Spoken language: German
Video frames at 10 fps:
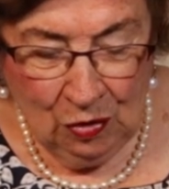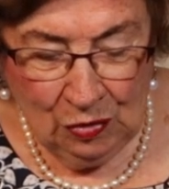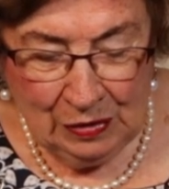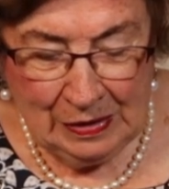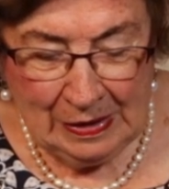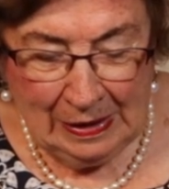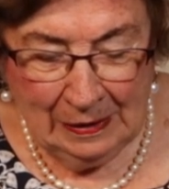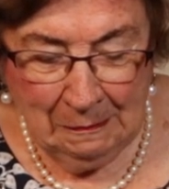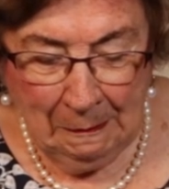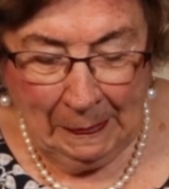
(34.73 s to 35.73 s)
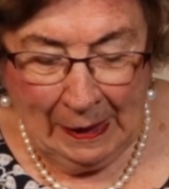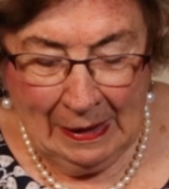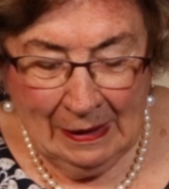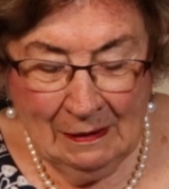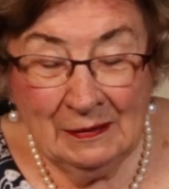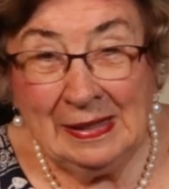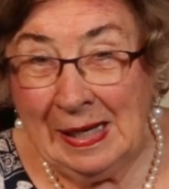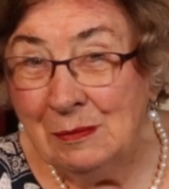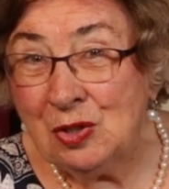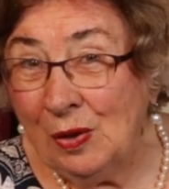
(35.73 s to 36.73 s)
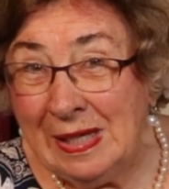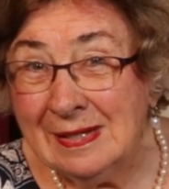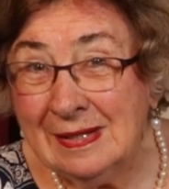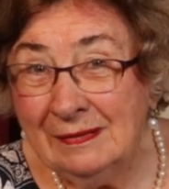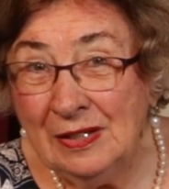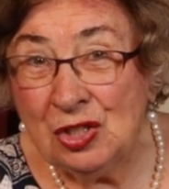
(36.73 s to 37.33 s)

Und äh, wenn dem so ist,